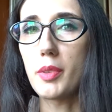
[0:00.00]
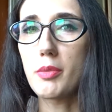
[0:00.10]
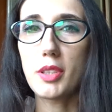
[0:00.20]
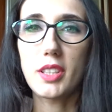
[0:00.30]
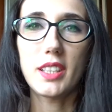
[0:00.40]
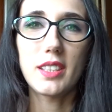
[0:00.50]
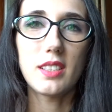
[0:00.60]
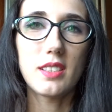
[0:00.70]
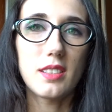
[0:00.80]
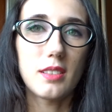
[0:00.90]
Na przykład
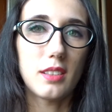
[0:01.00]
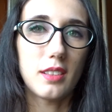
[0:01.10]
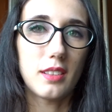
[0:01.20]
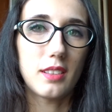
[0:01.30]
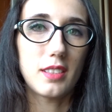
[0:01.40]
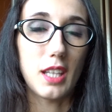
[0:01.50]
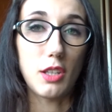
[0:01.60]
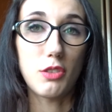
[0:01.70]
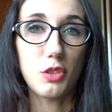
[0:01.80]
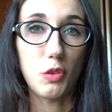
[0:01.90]
kiedyś
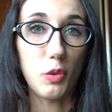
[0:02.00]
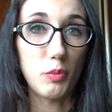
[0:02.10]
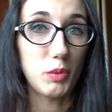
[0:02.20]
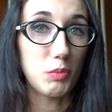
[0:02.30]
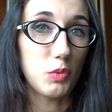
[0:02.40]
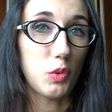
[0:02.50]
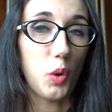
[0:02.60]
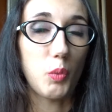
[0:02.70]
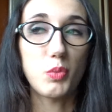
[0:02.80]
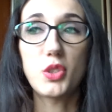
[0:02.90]
ciężko mi
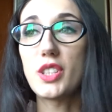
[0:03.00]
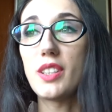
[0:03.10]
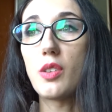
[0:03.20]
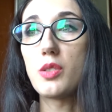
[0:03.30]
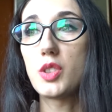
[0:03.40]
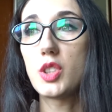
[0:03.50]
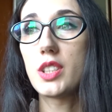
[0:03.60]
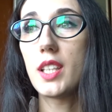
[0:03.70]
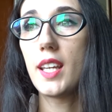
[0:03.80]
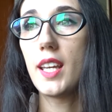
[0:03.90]
było przyjąć
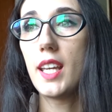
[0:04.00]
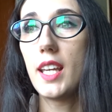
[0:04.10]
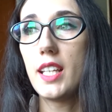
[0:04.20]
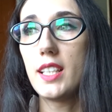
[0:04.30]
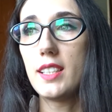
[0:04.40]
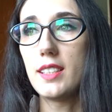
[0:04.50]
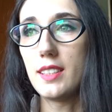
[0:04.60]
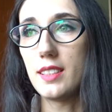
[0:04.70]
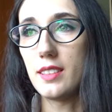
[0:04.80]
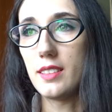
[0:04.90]

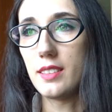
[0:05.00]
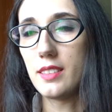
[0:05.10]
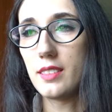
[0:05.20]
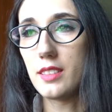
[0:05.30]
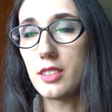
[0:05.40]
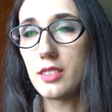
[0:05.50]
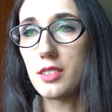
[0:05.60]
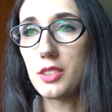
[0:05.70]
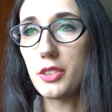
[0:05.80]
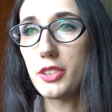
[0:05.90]
yy,
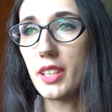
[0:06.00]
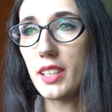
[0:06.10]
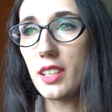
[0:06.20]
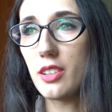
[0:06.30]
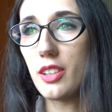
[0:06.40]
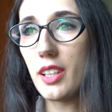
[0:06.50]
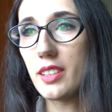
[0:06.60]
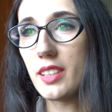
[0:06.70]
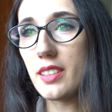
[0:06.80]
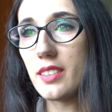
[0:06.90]
coś takiego jak
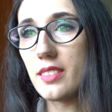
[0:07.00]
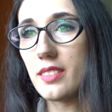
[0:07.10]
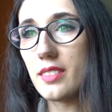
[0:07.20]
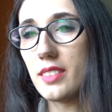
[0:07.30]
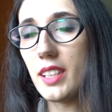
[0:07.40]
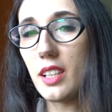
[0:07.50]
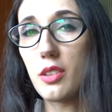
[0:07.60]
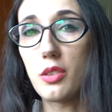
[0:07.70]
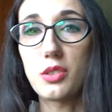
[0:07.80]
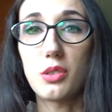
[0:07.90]
te, jak
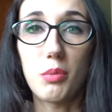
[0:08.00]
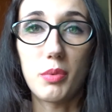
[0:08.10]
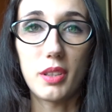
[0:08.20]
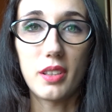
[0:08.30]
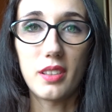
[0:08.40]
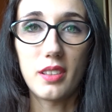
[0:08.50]
osoby